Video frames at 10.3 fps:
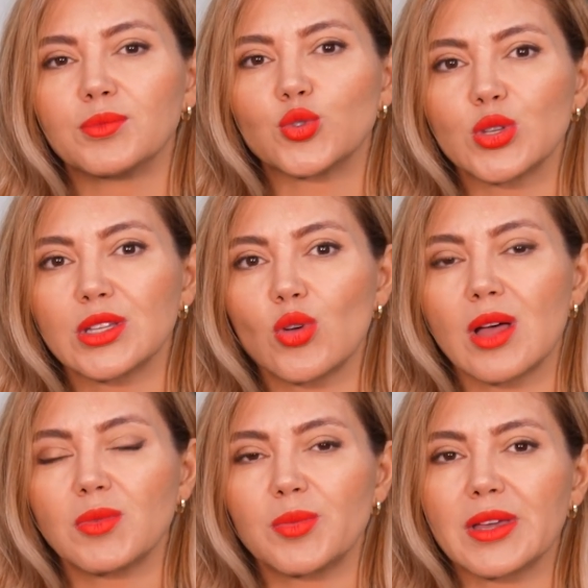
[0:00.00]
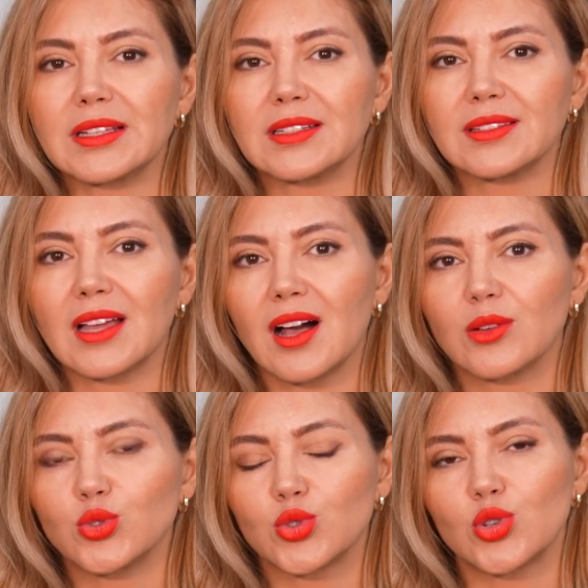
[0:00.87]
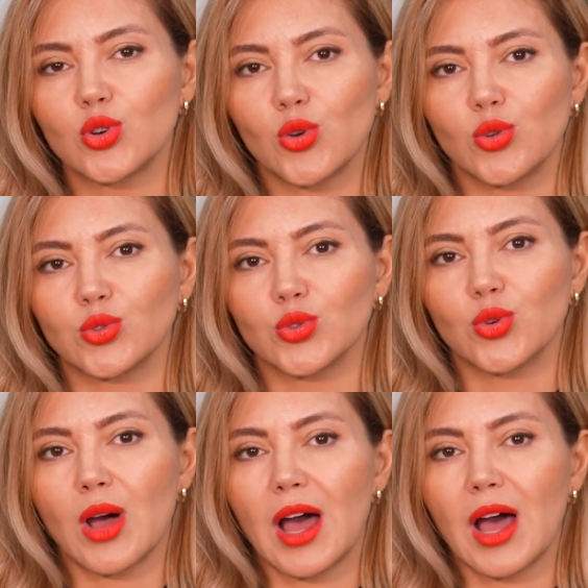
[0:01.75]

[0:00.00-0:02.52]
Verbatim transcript: Suya doğan bebeklerin daha huzurlu olduğu,